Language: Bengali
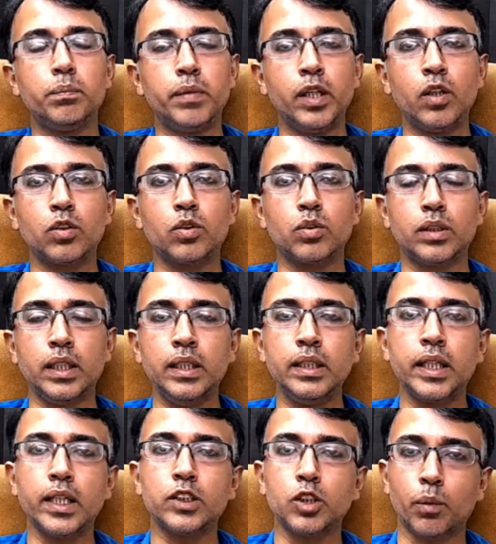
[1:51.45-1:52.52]
বিগত তিন
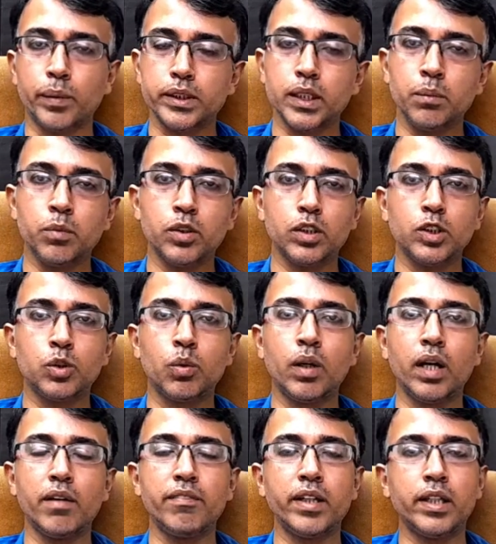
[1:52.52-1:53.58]
থেকে ছ মাসের মধ্যে
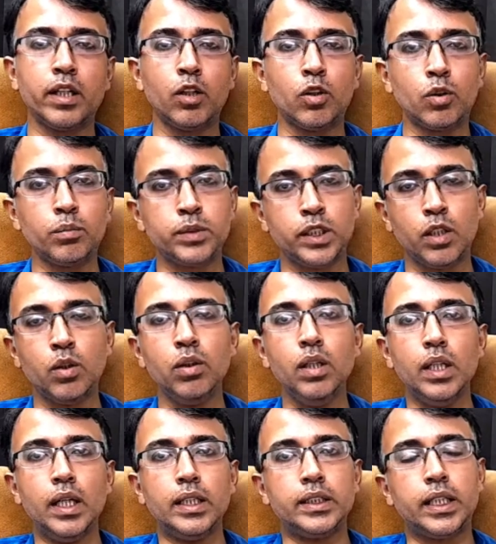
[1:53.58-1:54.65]
সুগার লেভেল কীরকম ছিল
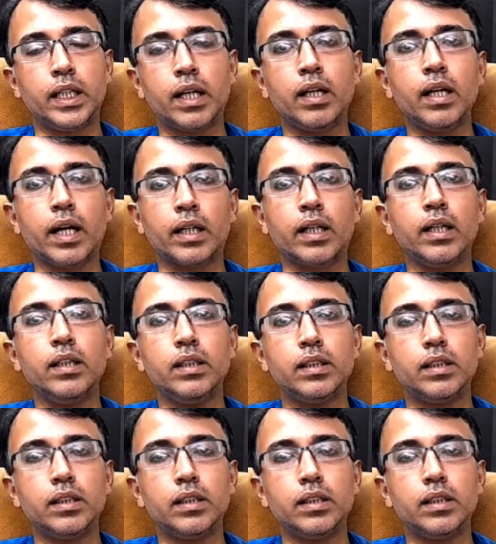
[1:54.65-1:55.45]
সেটার একটা